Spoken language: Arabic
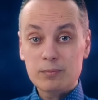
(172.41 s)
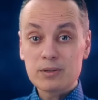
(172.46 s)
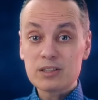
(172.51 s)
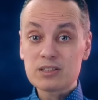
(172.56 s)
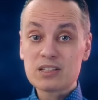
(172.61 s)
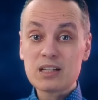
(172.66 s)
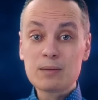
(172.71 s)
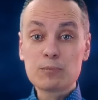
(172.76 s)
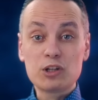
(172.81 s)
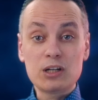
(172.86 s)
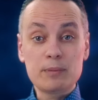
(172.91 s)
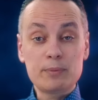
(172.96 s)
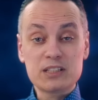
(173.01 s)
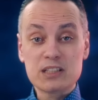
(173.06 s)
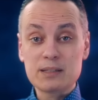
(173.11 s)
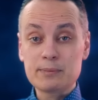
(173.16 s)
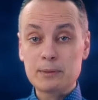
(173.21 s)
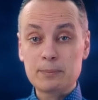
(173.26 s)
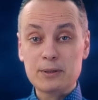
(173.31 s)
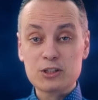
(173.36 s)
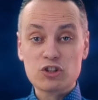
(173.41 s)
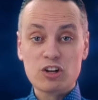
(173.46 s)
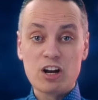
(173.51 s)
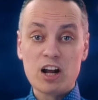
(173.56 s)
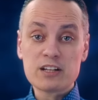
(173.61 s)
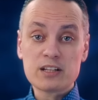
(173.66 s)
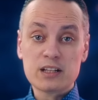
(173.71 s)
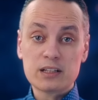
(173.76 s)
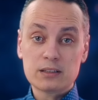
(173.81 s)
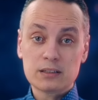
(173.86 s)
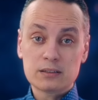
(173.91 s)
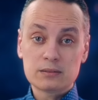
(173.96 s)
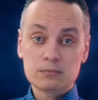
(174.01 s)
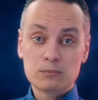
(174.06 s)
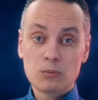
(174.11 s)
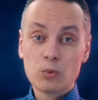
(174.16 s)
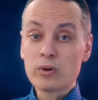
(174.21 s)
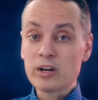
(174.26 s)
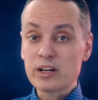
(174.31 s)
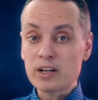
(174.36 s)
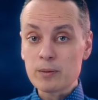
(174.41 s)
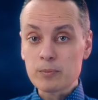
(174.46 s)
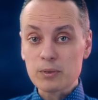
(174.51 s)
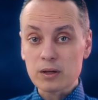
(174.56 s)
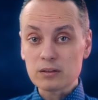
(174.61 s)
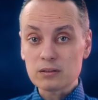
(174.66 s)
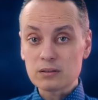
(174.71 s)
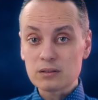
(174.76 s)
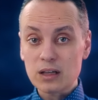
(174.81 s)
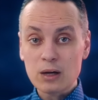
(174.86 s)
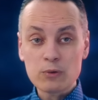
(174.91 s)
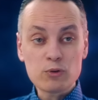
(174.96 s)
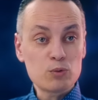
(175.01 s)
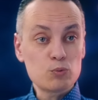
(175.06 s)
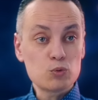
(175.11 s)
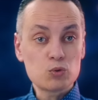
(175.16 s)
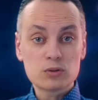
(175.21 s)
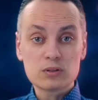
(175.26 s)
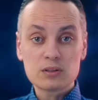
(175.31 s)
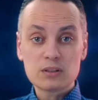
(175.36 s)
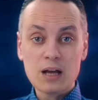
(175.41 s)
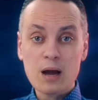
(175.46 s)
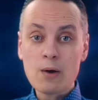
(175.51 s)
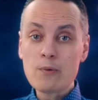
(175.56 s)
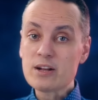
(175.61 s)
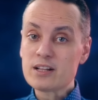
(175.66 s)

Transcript: بيصيبه اللي بيصيب البشر عادي جدا ممكن يمرض او يموت